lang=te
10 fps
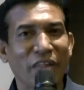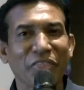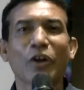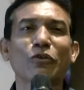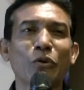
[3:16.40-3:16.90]

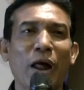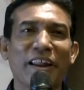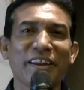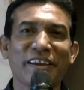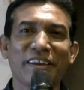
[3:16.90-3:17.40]
అందరూ
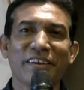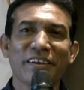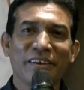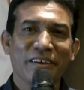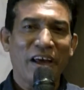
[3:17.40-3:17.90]
చూడాలని
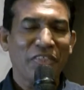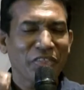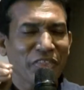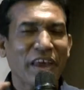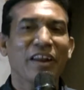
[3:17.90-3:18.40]

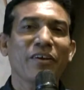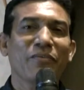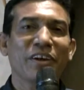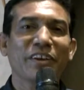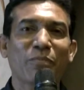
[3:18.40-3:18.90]
అందరినీ
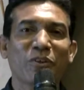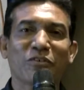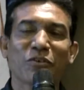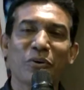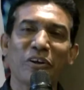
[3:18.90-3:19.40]
విజ్ఞప్తి
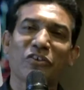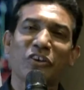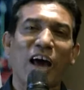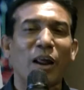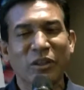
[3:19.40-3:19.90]
చేస్తుండీ
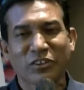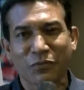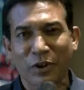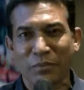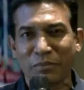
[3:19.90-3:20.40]
చాలా మంచి
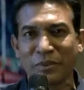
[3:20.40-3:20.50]
ఫిలిం